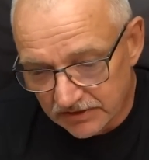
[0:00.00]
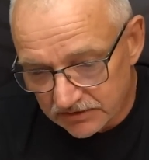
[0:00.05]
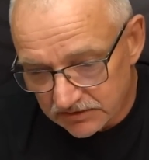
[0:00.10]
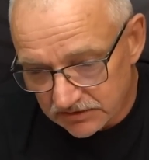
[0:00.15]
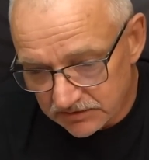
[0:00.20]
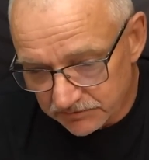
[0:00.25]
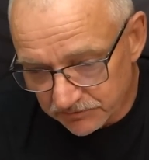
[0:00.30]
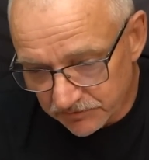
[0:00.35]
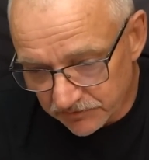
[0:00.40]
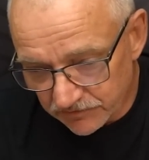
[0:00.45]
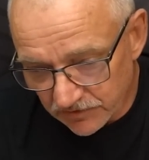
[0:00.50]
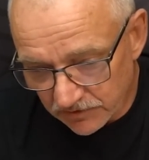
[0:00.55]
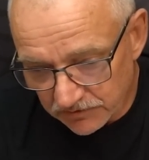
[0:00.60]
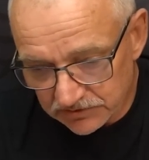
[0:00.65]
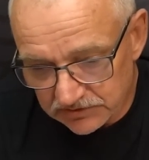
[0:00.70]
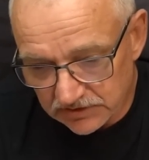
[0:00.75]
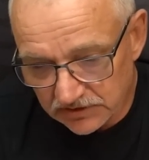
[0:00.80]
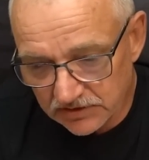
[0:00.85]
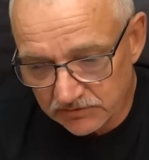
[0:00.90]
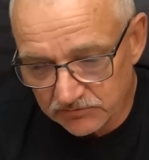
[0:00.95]
I
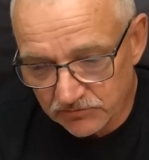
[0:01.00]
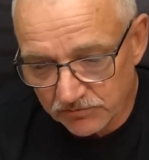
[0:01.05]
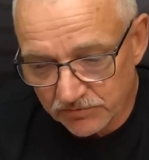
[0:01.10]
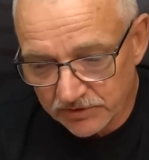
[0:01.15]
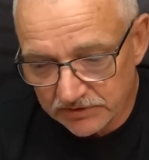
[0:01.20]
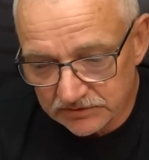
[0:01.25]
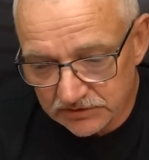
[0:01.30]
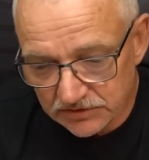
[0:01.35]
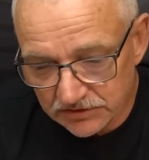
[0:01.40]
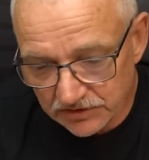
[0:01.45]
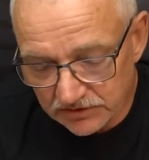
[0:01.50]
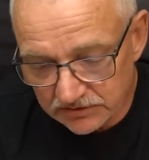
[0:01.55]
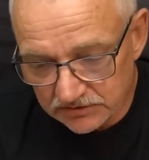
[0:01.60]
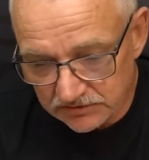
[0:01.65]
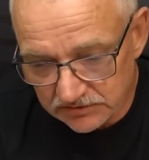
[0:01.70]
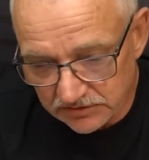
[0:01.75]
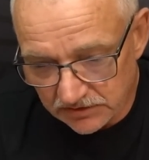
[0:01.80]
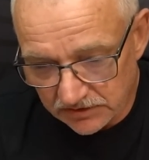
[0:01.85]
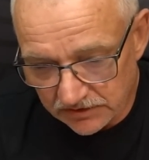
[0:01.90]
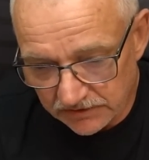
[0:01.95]
bywały takie momenty,
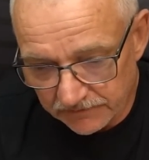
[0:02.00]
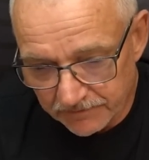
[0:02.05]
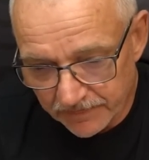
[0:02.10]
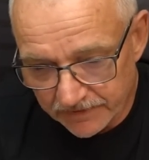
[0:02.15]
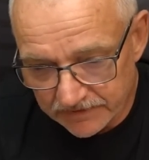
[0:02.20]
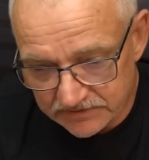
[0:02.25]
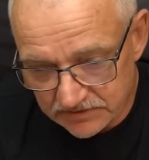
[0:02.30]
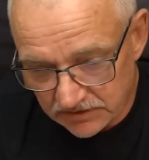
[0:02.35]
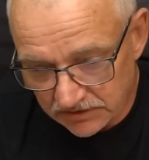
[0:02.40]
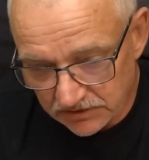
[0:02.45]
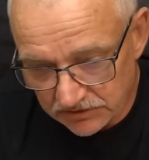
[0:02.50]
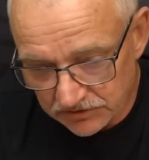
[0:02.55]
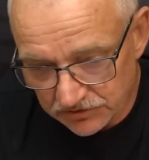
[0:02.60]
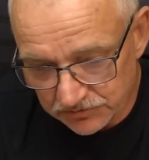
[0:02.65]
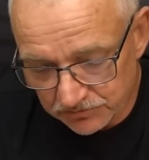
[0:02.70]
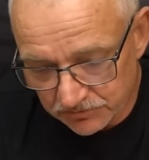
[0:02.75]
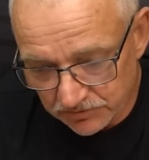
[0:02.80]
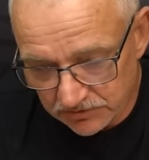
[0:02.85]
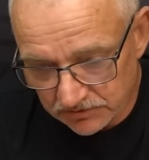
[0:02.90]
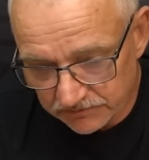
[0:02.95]
kiedy te
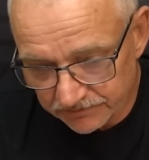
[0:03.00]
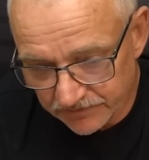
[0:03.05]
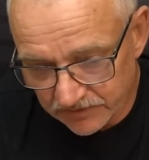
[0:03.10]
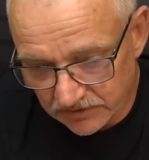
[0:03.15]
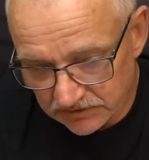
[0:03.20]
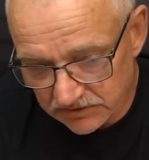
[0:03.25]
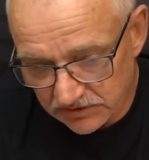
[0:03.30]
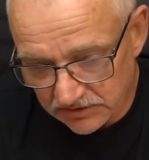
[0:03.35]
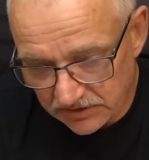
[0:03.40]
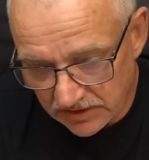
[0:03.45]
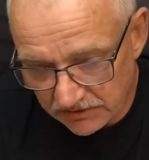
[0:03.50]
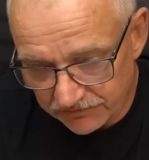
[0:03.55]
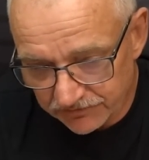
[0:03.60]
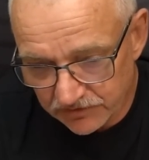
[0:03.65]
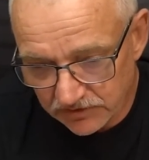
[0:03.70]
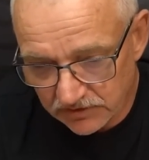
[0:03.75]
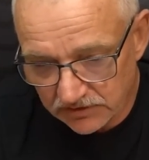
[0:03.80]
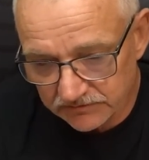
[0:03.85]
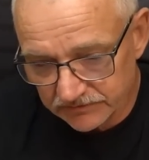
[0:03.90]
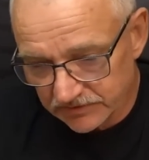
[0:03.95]
stanęliśmy na tej
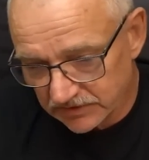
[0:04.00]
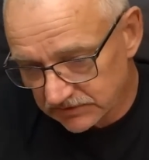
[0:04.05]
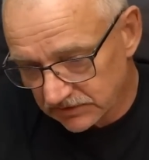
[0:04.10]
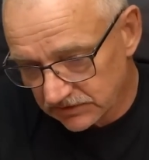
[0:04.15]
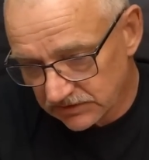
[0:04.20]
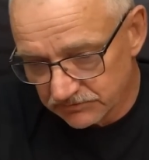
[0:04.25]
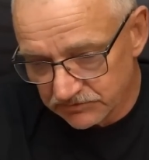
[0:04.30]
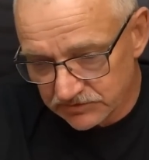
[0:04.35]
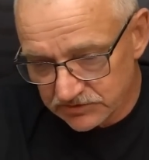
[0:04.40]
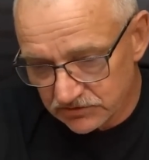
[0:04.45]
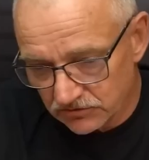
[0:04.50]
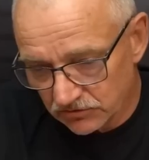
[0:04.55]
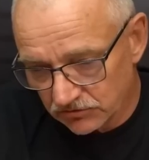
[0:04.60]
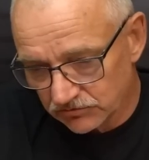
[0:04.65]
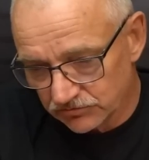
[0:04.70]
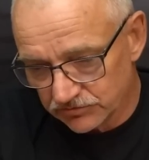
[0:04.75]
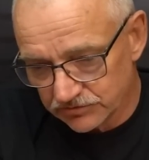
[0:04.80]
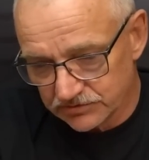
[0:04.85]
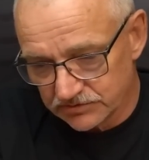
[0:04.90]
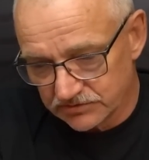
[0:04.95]
rafie, na takim
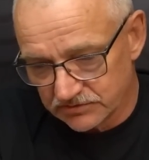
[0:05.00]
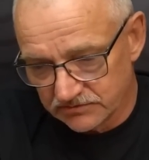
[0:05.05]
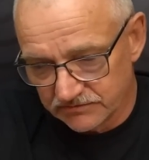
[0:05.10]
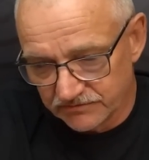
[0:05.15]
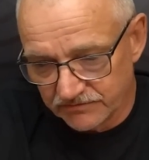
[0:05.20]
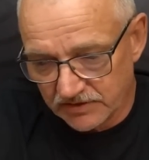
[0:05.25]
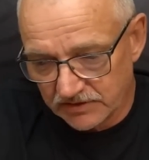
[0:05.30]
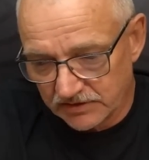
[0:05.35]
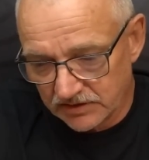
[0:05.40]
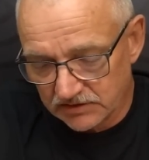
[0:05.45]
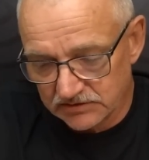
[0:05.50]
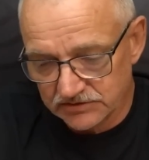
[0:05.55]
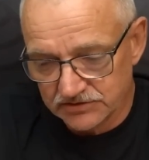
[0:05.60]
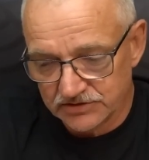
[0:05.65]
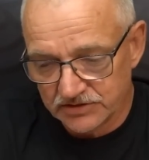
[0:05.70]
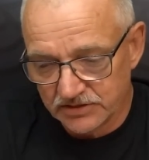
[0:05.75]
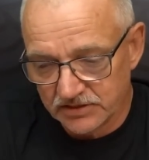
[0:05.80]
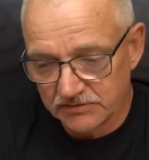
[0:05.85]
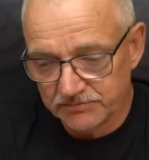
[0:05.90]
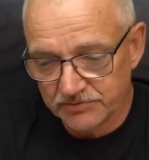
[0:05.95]
stoku z 2 na
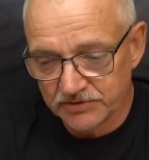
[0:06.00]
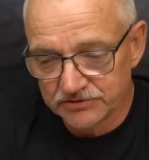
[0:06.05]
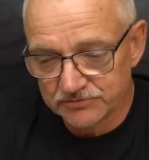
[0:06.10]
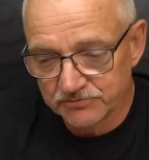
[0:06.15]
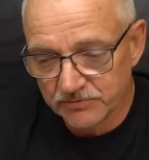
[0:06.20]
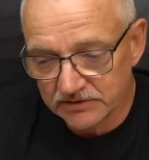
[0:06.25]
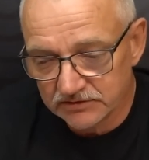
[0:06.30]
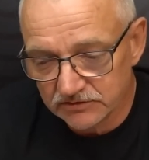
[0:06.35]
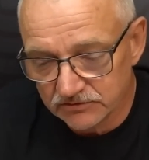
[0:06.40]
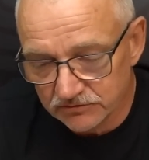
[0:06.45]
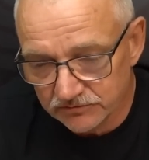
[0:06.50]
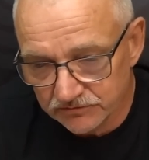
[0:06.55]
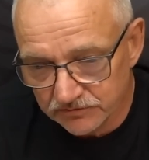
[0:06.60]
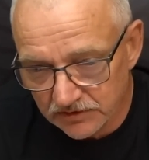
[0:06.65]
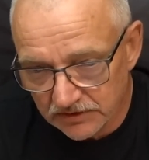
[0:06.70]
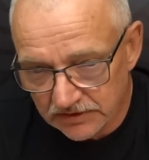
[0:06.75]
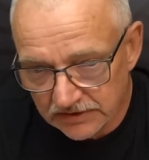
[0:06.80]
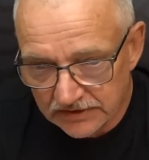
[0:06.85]
4-5 metrów